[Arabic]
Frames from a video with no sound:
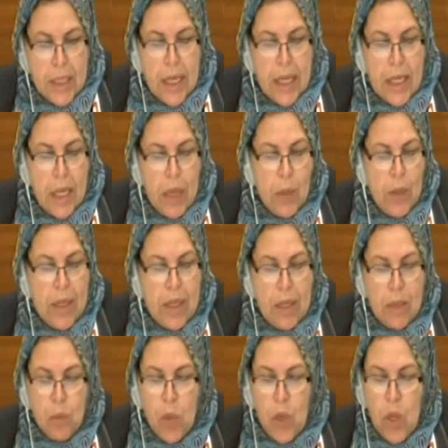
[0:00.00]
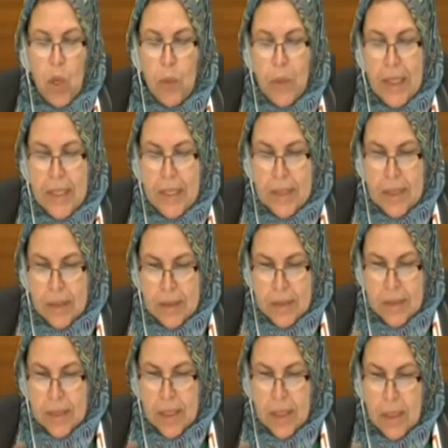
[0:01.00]
إليها وإلى المقاومة
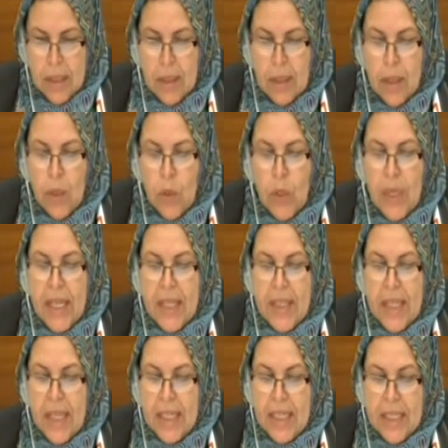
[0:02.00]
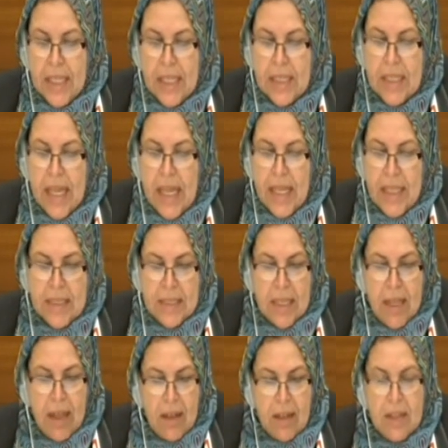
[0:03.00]
الإيرانية وكذلك
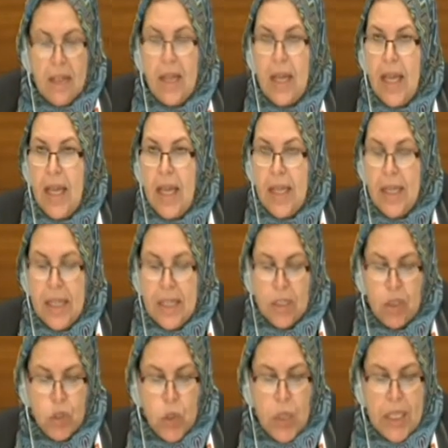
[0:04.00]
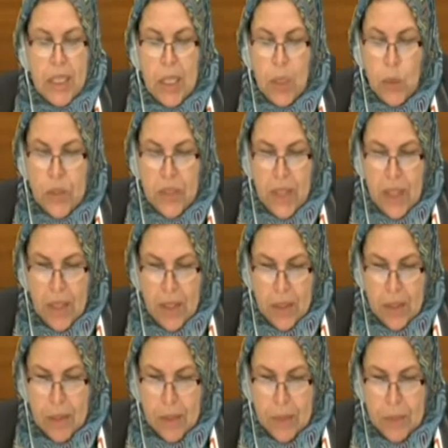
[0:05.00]
التعازي الحارة لعائلات الشهداء
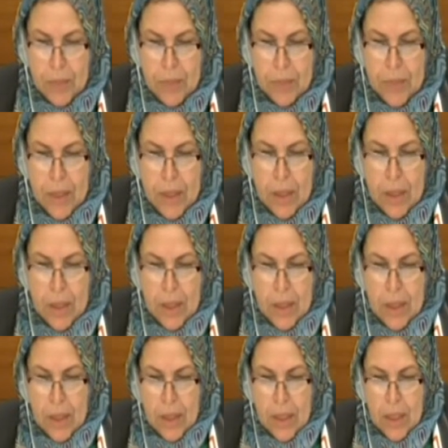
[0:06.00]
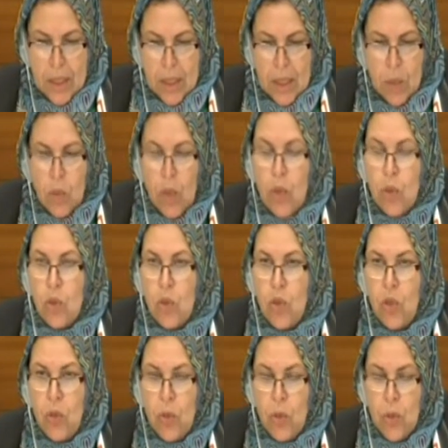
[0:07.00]
والضحايا
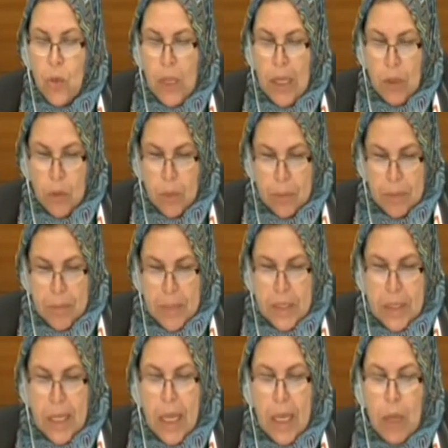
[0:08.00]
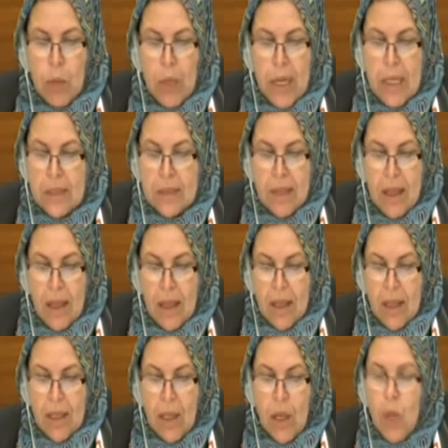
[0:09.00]
وأقول لكم إن هؤلاء
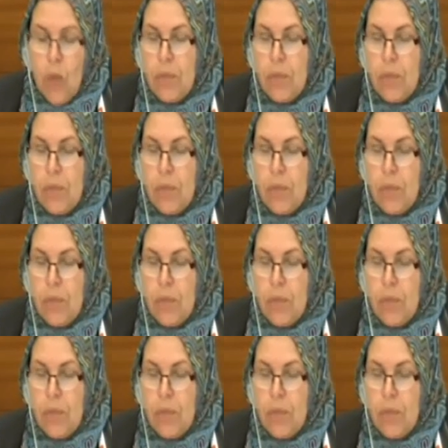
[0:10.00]
الضحايا